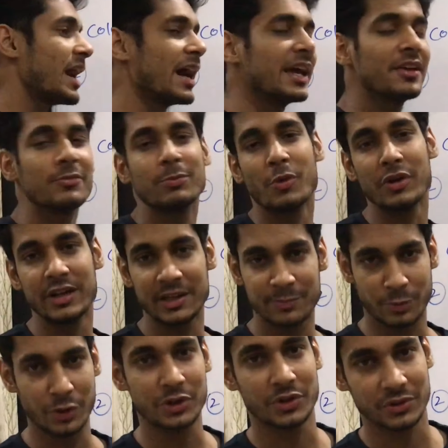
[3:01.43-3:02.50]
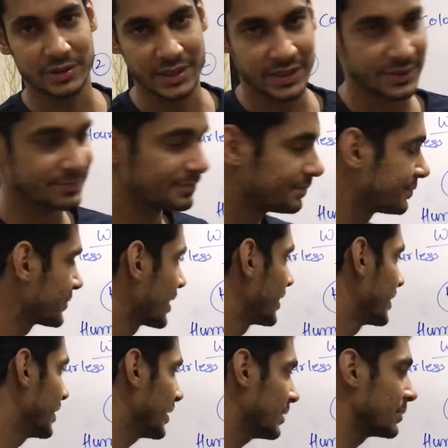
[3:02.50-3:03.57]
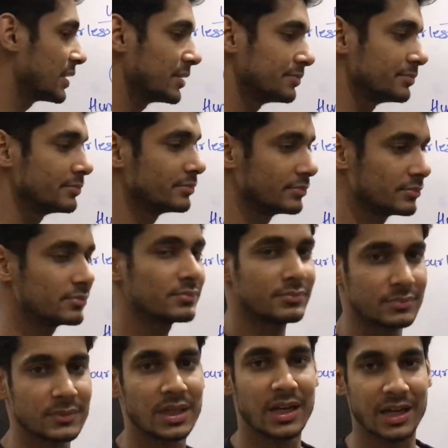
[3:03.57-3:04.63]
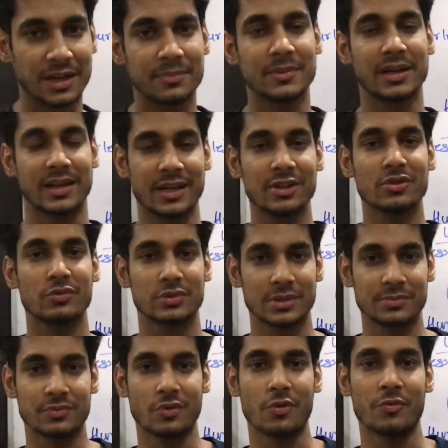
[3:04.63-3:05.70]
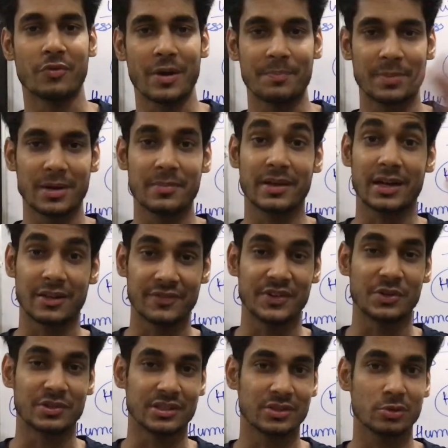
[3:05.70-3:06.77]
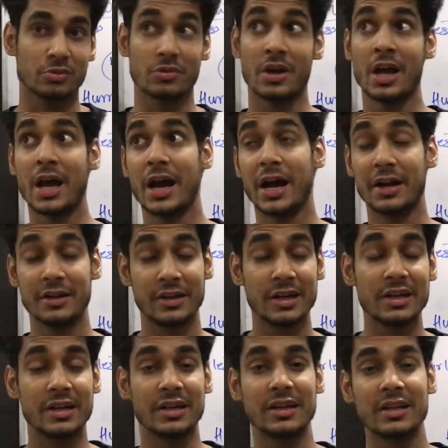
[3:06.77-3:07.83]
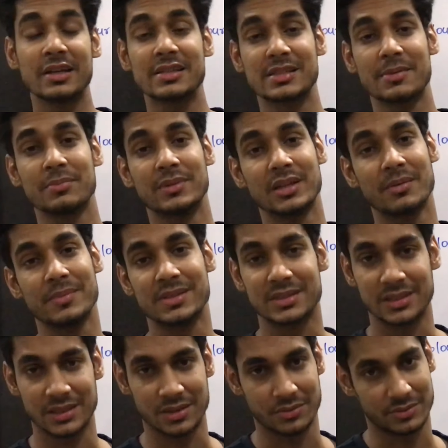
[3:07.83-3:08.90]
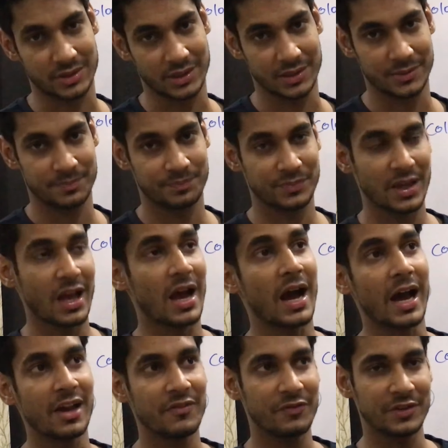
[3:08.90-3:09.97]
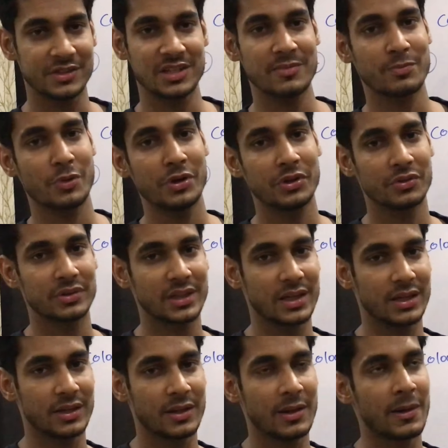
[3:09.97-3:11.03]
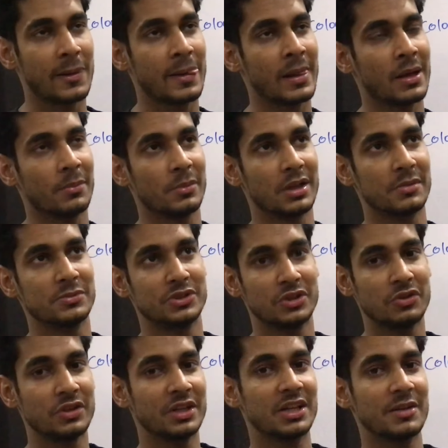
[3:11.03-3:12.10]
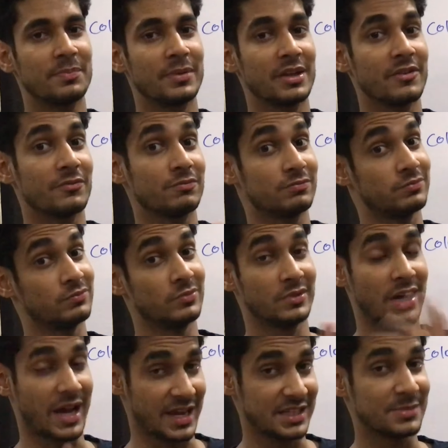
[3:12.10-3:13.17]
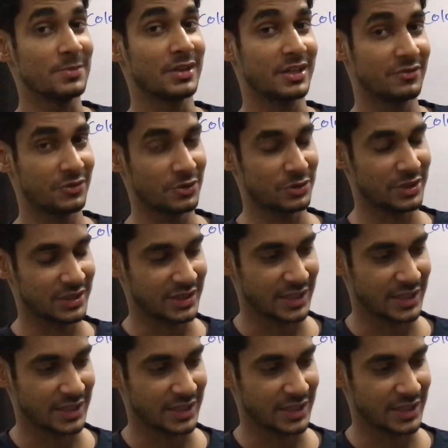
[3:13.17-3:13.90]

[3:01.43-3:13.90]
हाई बॉइलिंग पॉइंट होता है ठीक है मतलब गर्म करेंगे तो जब वो वेपर में कन्वर्ट होता है तो 100 डिग्री की समथिंग हमें चाहिए होता है हाई फ्रीजिंग पॉइंट होता है मतलब जीरो डिग्री पर आइस में कन्वर्ट हो जाता